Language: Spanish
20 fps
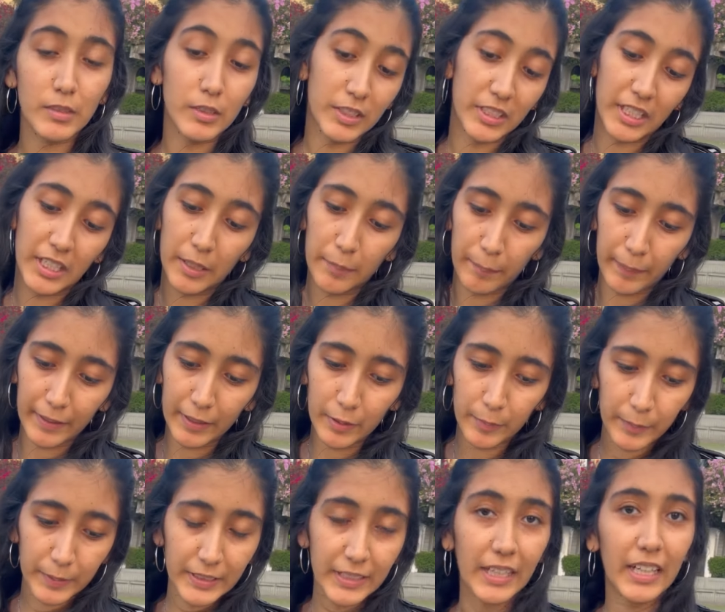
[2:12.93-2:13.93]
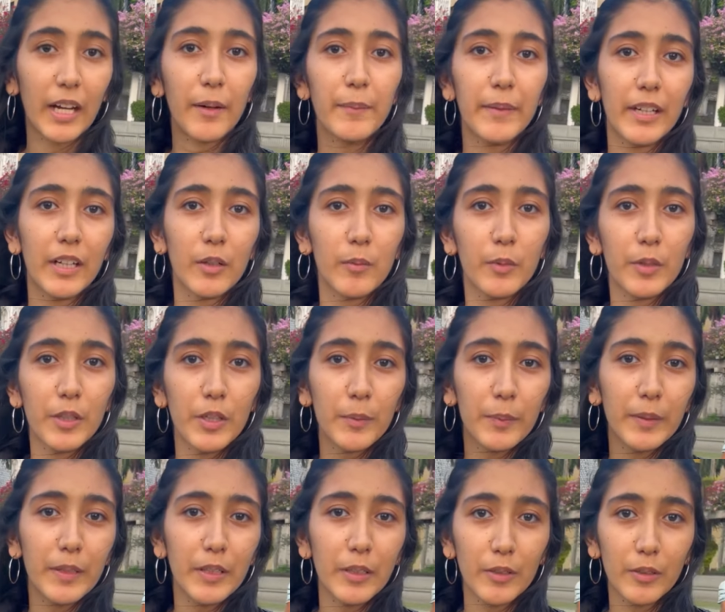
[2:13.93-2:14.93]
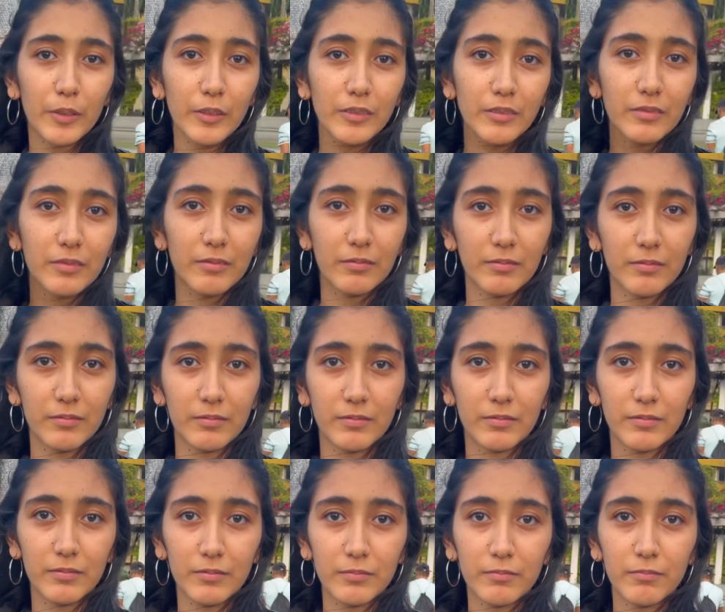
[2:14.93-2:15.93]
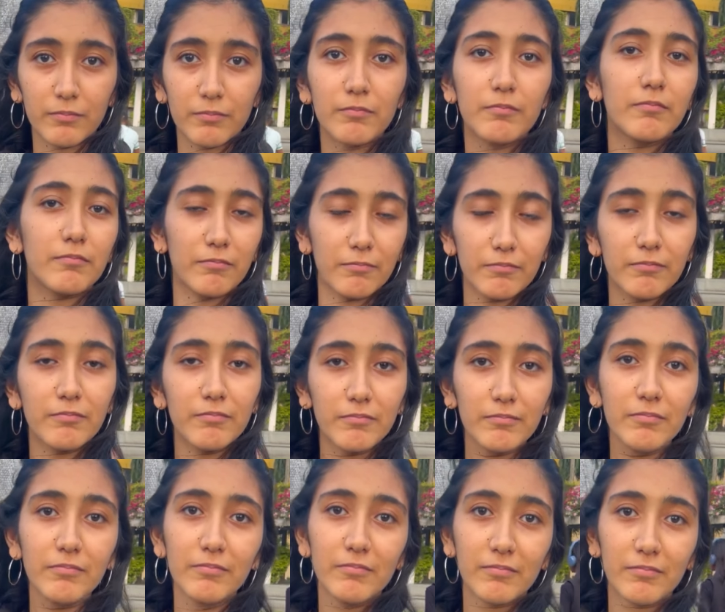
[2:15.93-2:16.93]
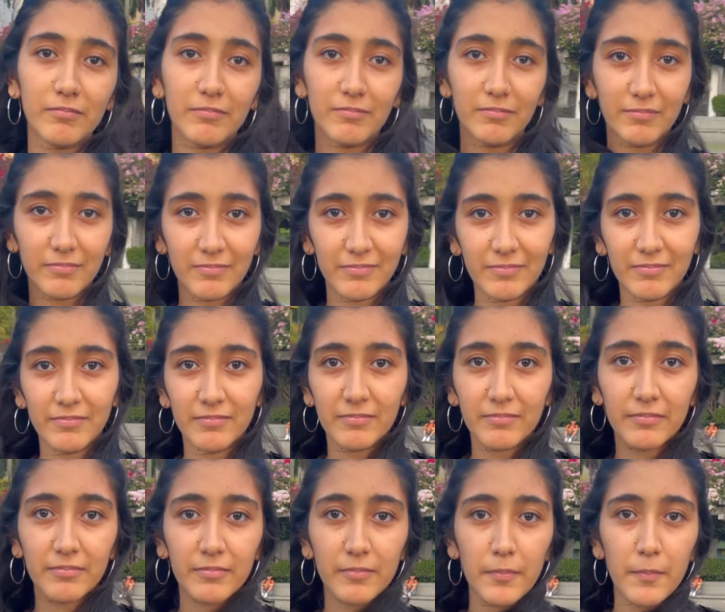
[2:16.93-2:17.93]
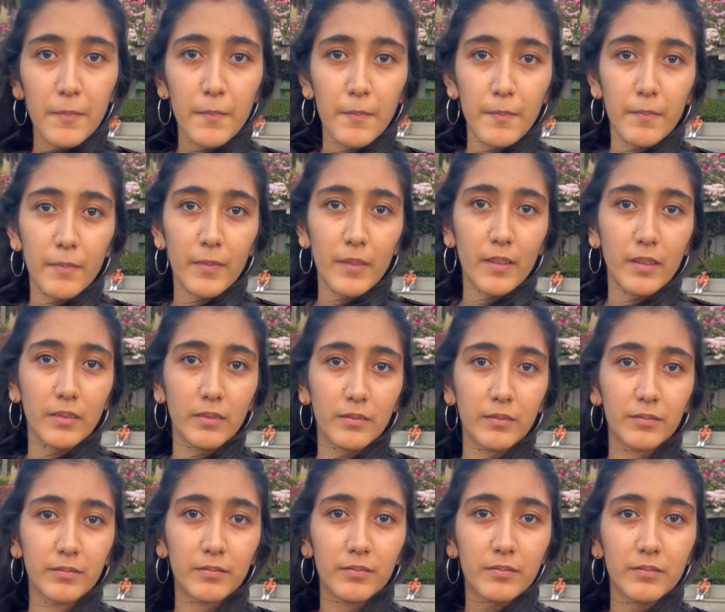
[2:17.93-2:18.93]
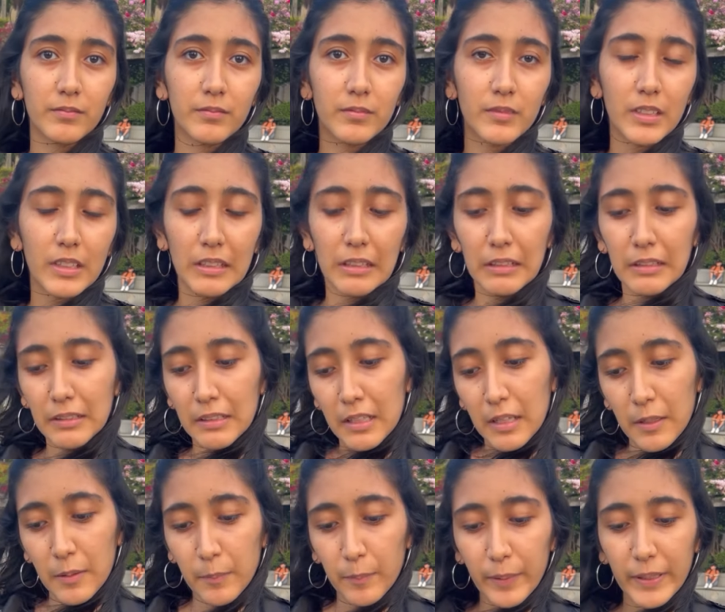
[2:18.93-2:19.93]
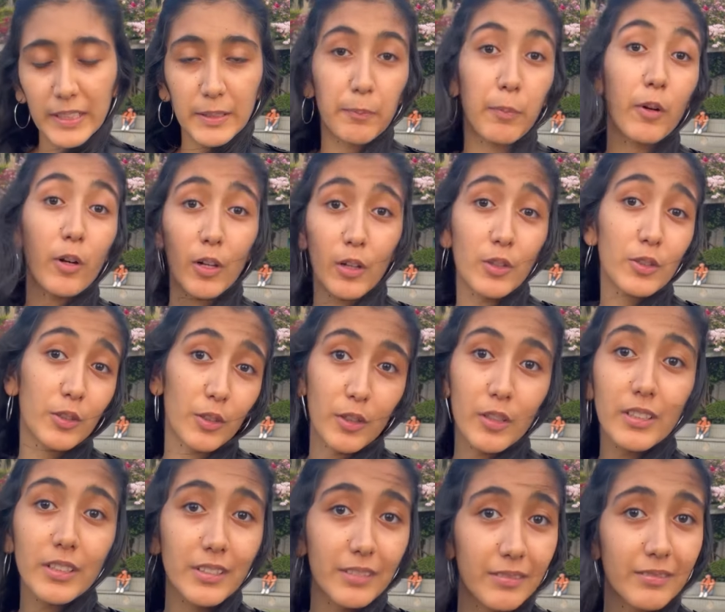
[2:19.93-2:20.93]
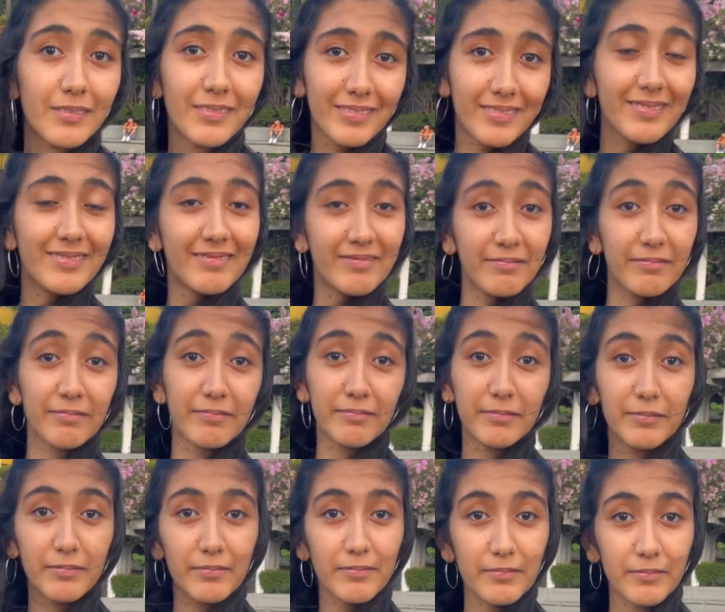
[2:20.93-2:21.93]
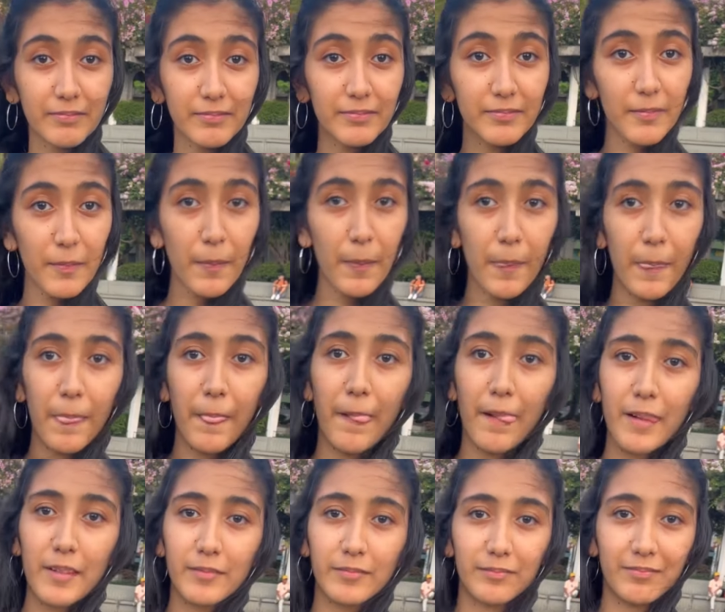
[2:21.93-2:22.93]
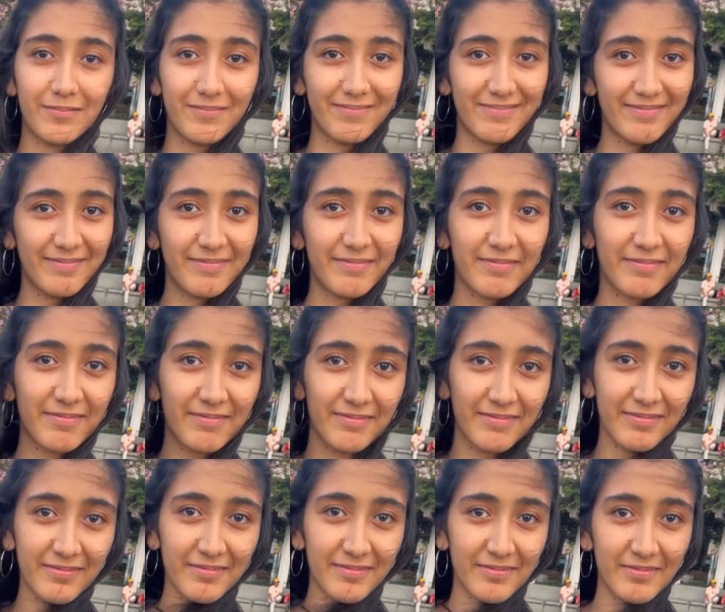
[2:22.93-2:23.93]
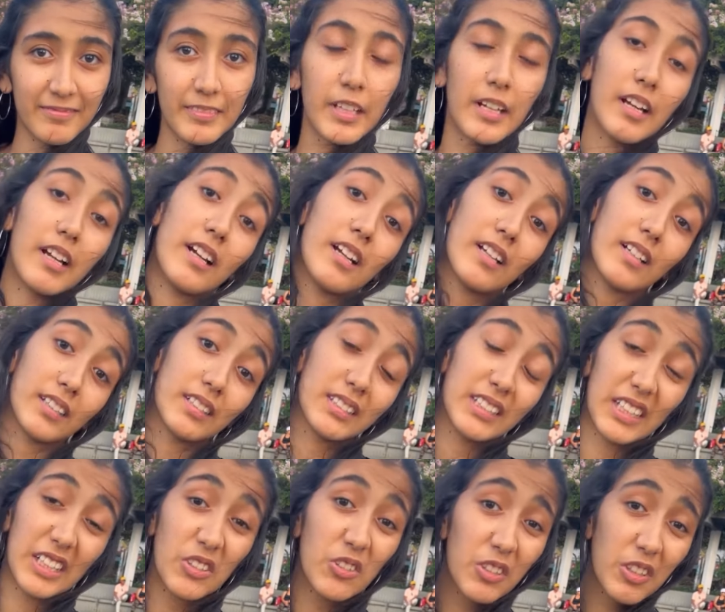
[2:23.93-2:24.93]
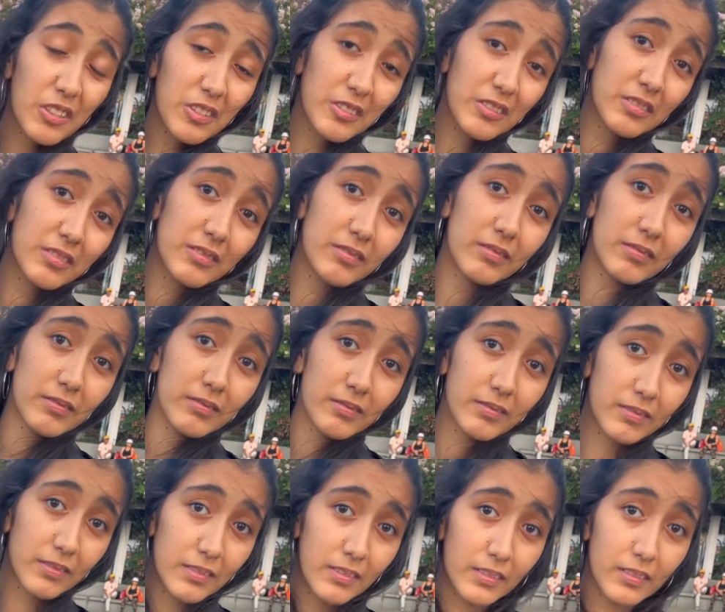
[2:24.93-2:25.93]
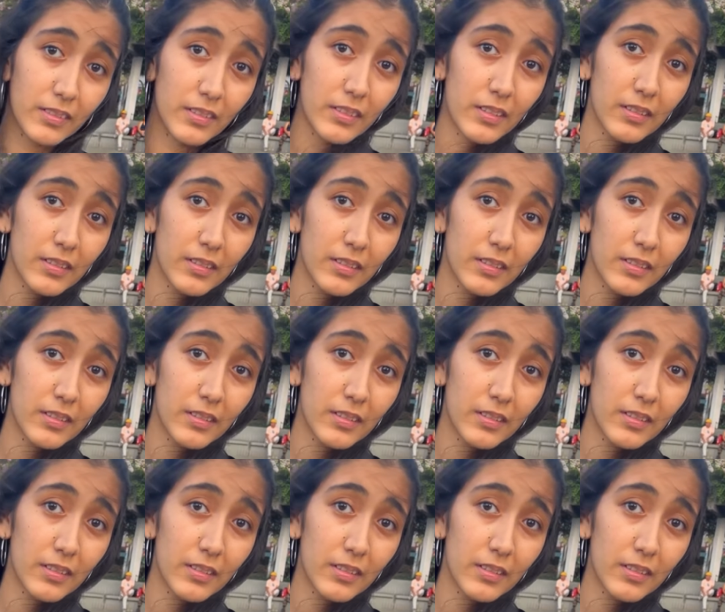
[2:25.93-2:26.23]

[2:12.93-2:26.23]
Sí, pero pues ya cambié como de opinión. Que no te gustaba, me dijiste, ¿no? Pero dime la verdad, ¿por qué cambiaste de opinión? ¿Por mí o por el teléfono? Pues por los dos. Ah, por los dos. No, mi amor hermosa, pero la verdad ya no se puede. Pues como tú me dijiste que no,